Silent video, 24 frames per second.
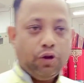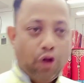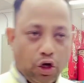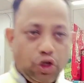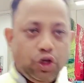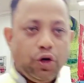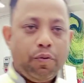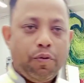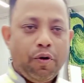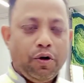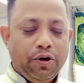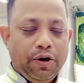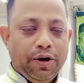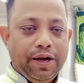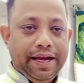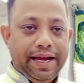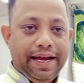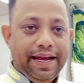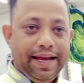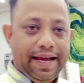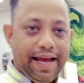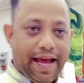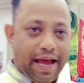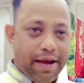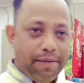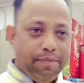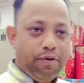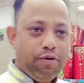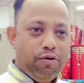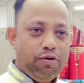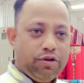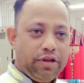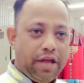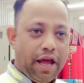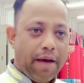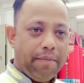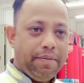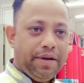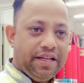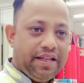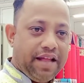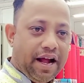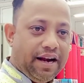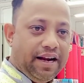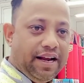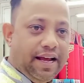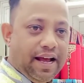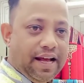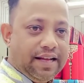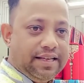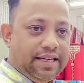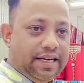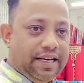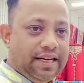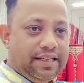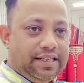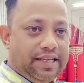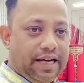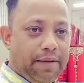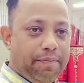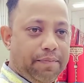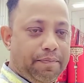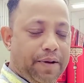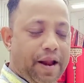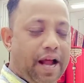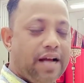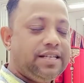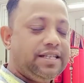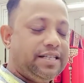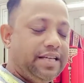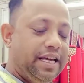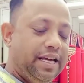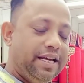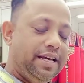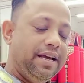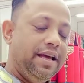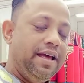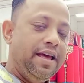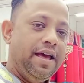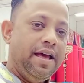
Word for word: দর্শক এই মুহূর্তে আমি দাঁড়িয়ে আছি সেই প্লাস্টিক